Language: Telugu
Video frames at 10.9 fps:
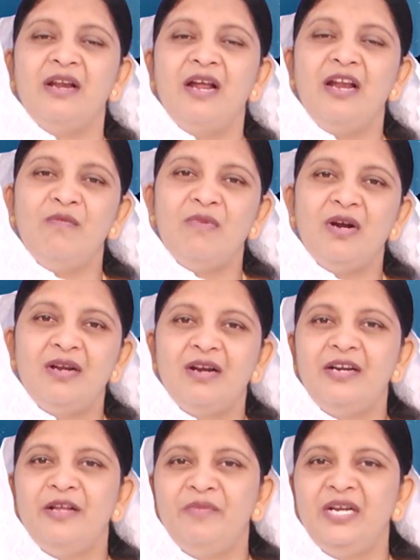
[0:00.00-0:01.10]
రాళ్ళు
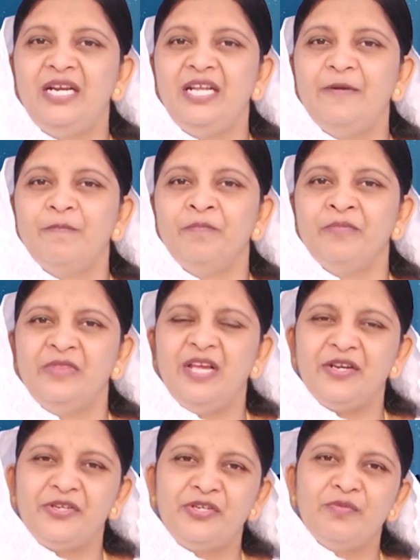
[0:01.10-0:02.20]
మాట్లాడడం ఏంటి
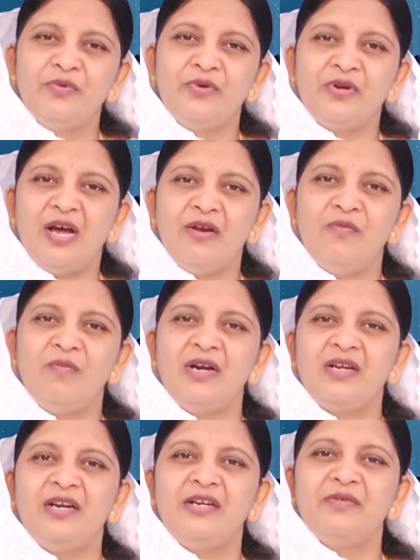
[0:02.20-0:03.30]
దర్శనంలో రాళ్ళు
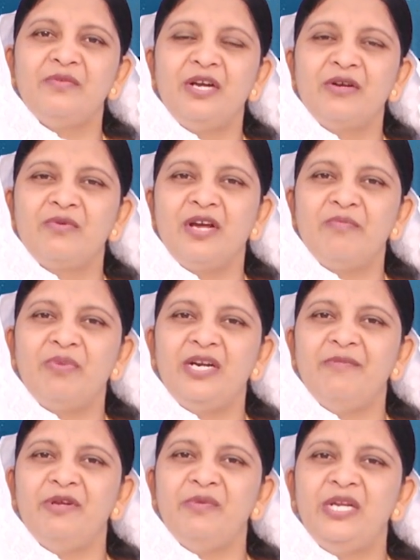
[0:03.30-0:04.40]
మాట్లాడడం నాకు
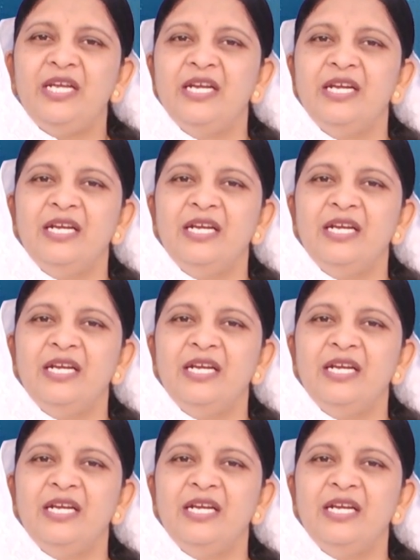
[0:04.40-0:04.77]
కనపడడం ఏమిటి